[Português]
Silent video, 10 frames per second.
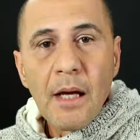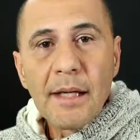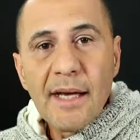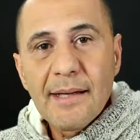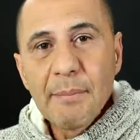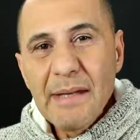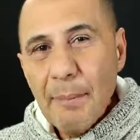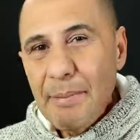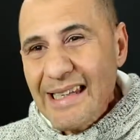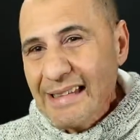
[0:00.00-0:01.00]
E essa minha
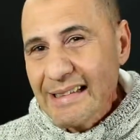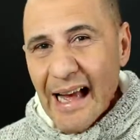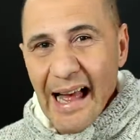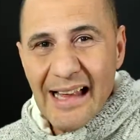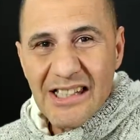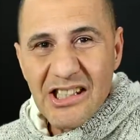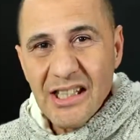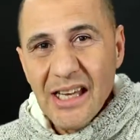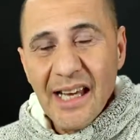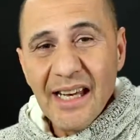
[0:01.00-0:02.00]

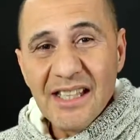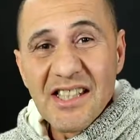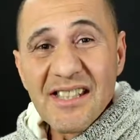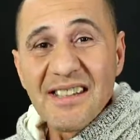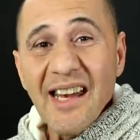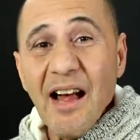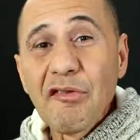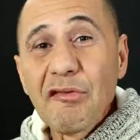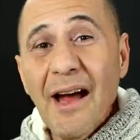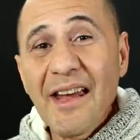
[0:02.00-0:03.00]
habilidade em
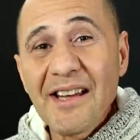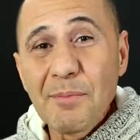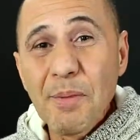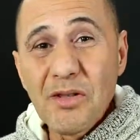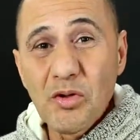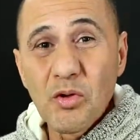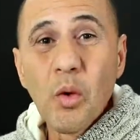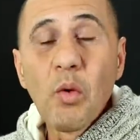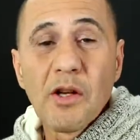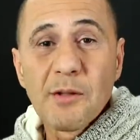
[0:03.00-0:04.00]
destravar as
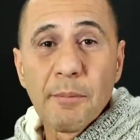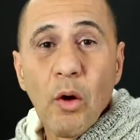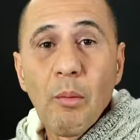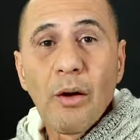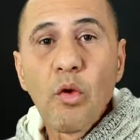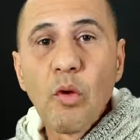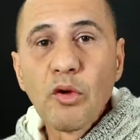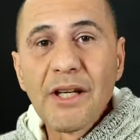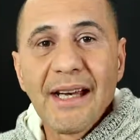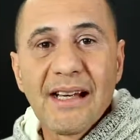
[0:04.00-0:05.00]
pessoas para uma
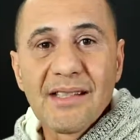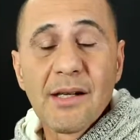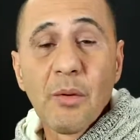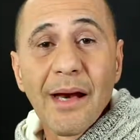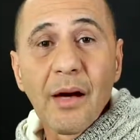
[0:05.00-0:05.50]
comunicação,